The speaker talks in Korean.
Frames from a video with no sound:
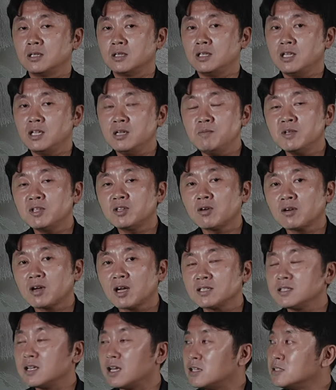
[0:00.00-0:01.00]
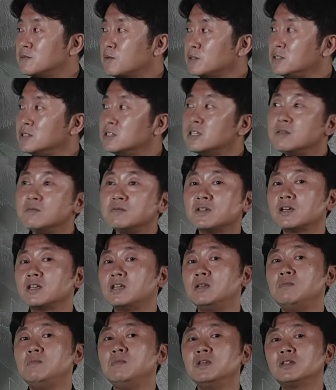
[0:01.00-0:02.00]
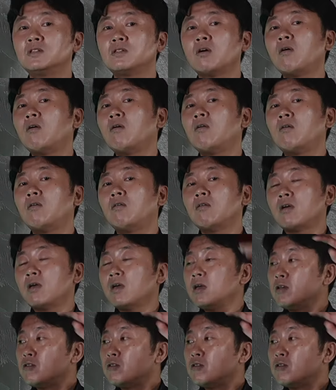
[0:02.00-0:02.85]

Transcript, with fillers: 일 미터까지는 아니지만 느낌상 이 미터에